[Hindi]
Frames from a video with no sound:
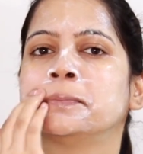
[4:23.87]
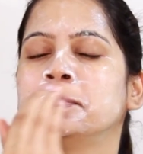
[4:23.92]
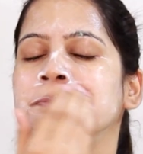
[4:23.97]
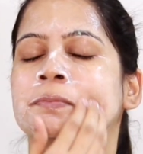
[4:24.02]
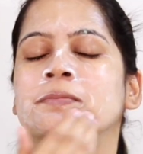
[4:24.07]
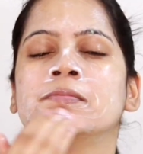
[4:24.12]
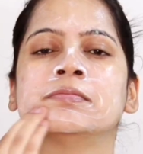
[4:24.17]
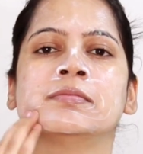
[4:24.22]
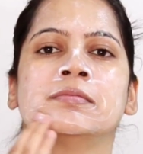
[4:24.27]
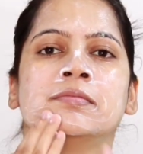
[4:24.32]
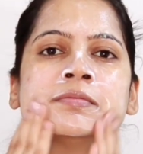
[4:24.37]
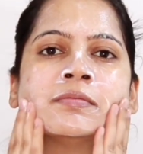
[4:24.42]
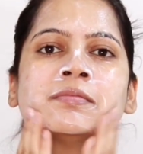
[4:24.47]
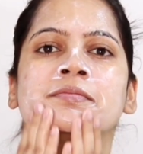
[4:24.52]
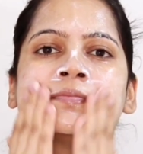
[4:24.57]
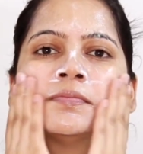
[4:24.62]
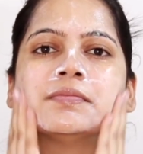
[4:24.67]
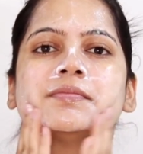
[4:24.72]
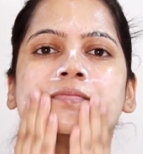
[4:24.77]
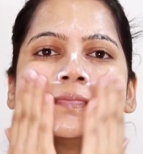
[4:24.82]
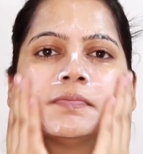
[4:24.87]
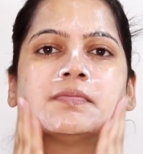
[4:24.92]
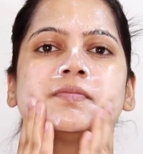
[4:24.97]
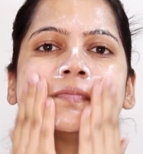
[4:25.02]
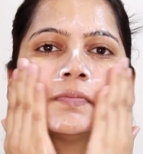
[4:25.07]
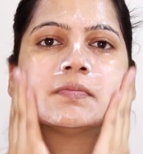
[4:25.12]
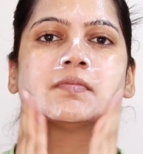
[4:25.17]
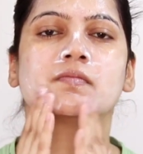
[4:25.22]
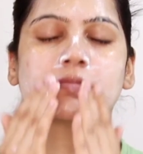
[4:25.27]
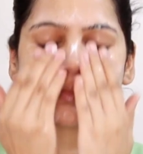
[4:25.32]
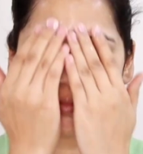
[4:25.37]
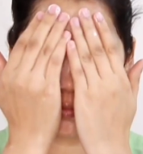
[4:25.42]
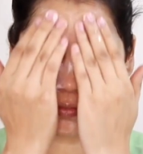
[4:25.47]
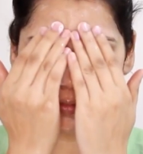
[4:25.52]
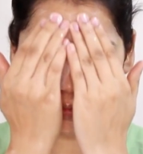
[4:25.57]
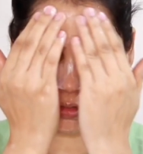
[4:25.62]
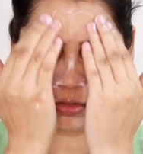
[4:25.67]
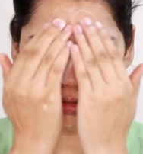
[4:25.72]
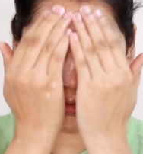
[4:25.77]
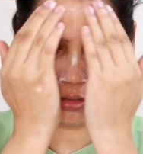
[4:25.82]
तो यहाँ पे मैं बात करूँ इसको
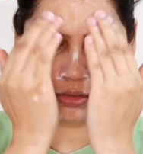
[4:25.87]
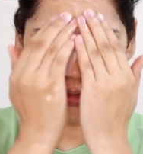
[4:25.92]
यूज़